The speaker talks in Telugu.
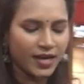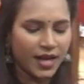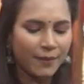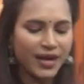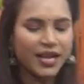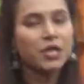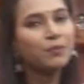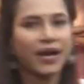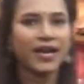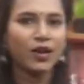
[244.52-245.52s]
టమాటాలు
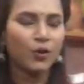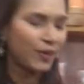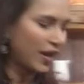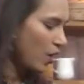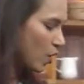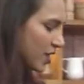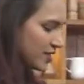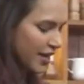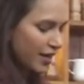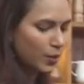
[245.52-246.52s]
మగ్గే లోపల
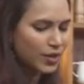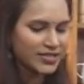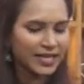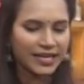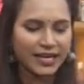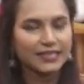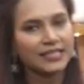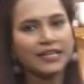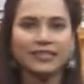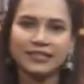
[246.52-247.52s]
ఒక్కసారి ఇక్కడ ఉన్న సందడంతా
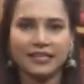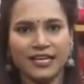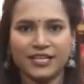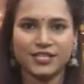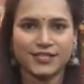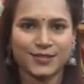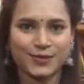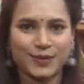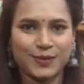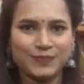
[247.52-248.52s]
క్లియర్
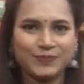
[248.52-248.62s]
చేసేసుకున్నాం